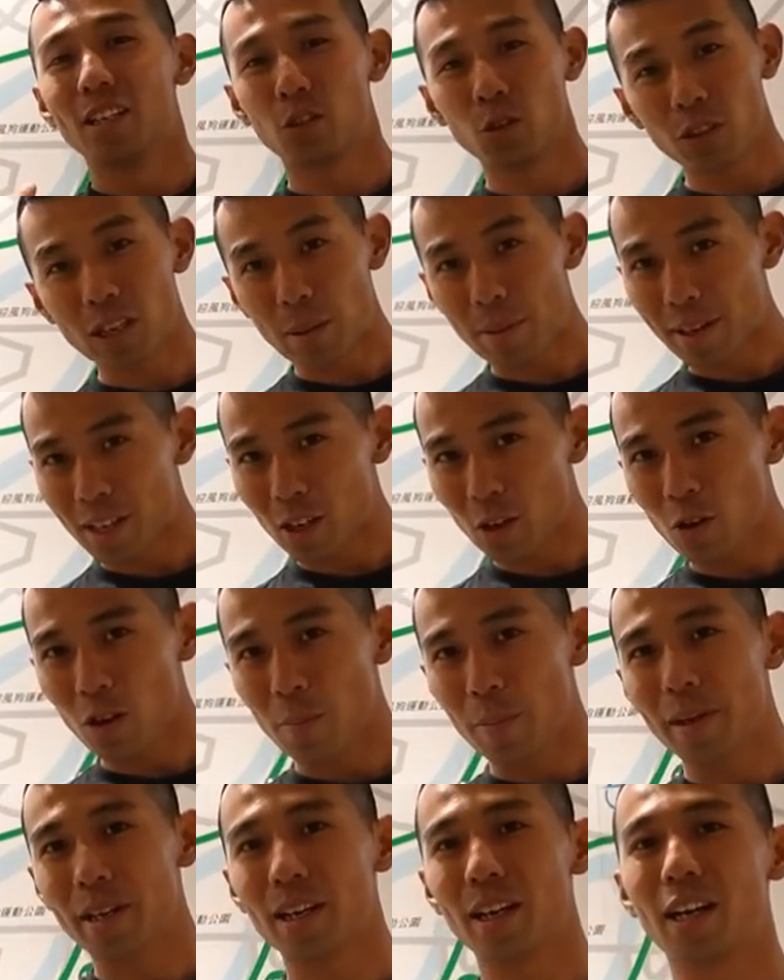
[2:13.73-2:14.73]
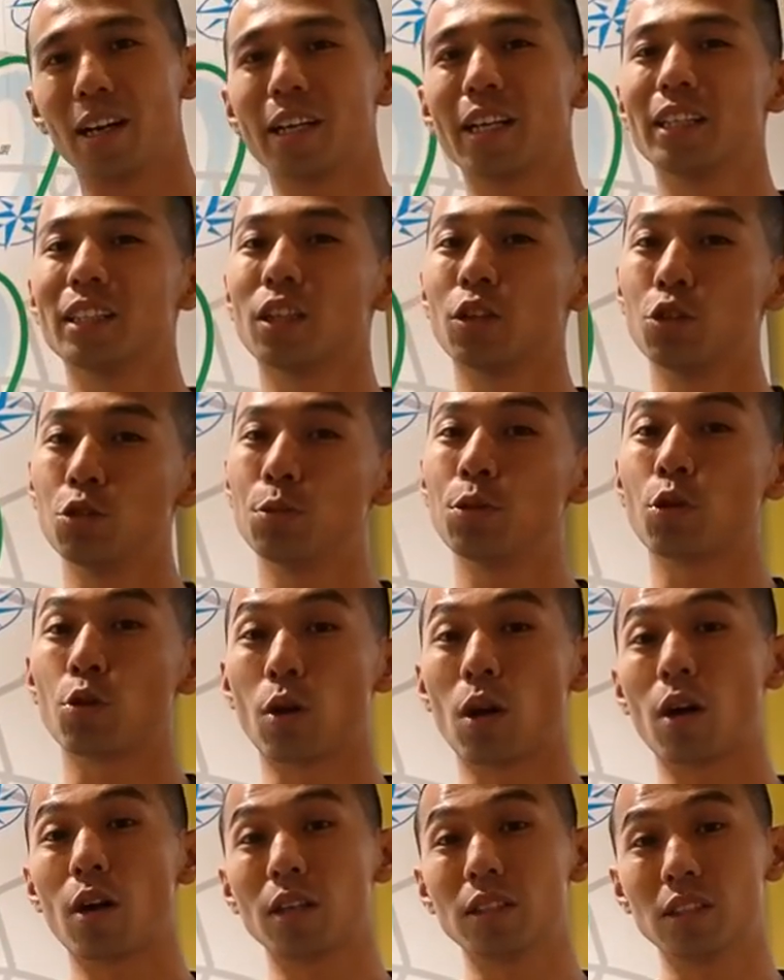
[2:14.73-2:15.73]
如果你还没看过影片呢、可以到 YouTube
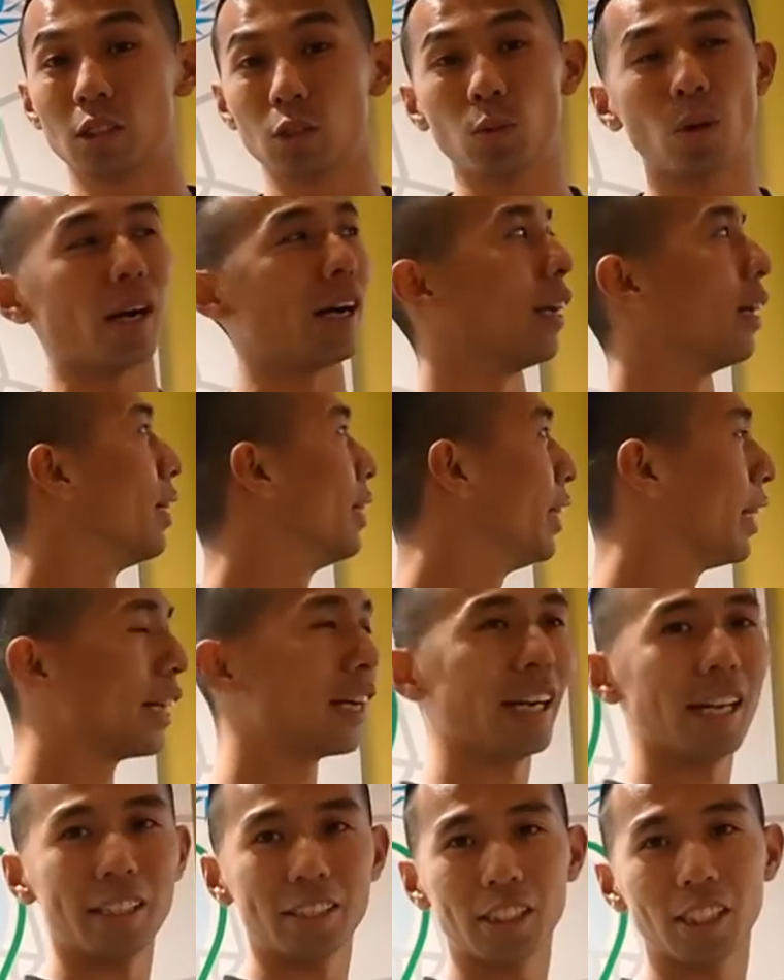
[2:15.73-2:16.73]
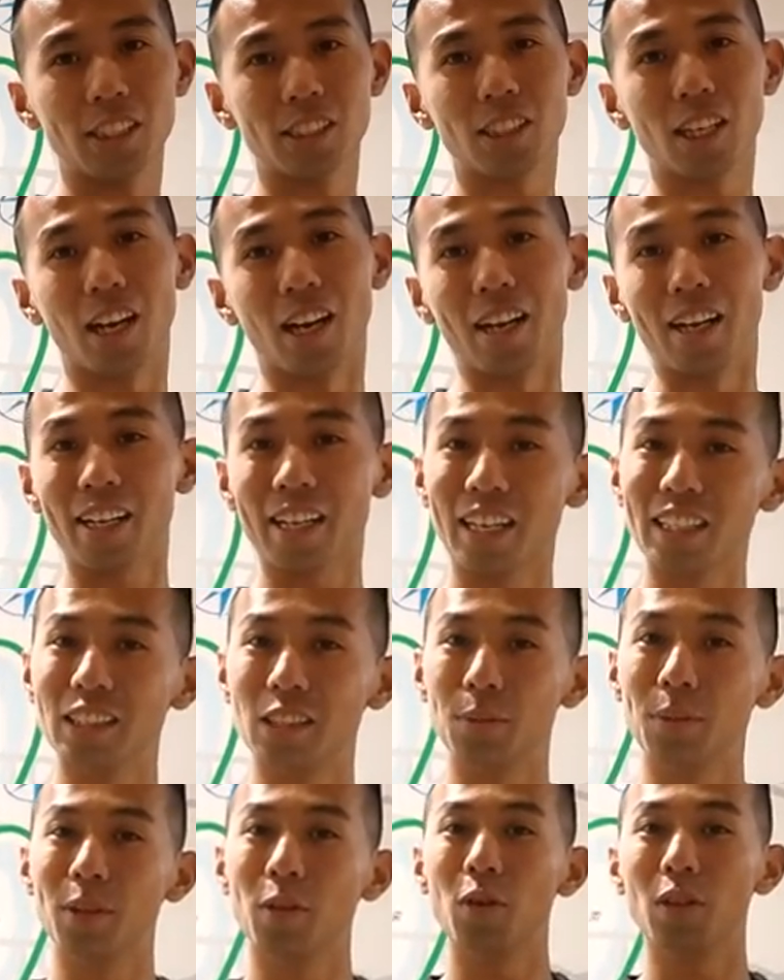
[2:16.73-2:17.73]
观看之外，你也可以来现场看，
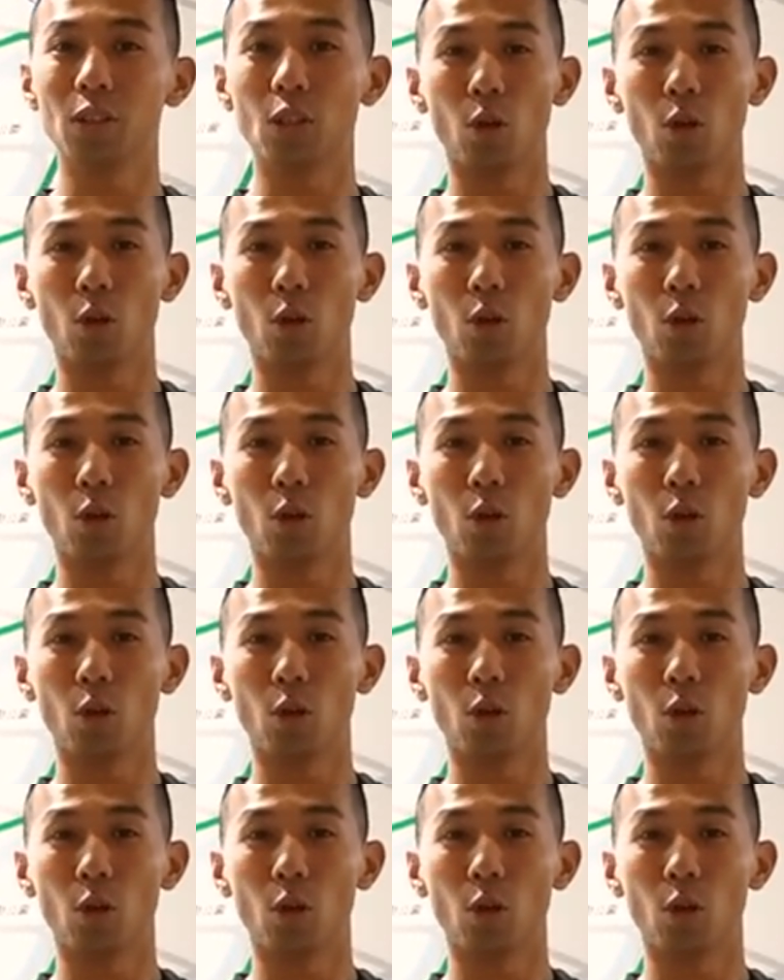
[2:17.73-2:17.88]
这边会